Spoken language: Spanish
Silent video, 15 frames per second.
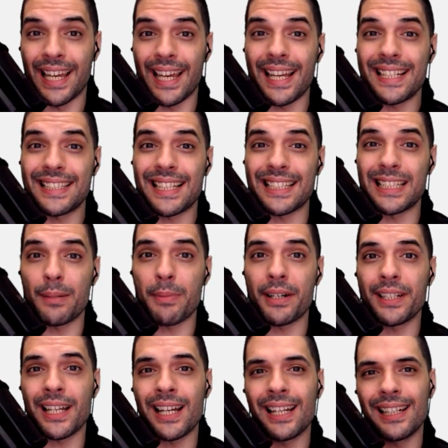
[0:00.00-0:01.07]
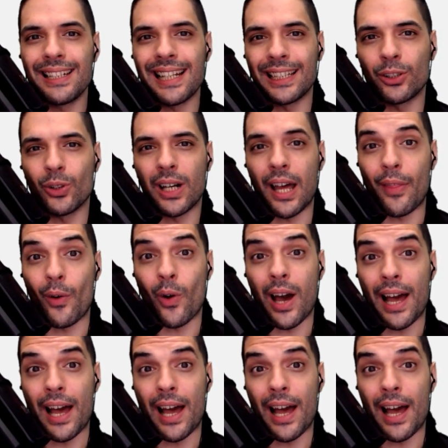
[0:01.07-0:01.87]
Esta semana le ha tocado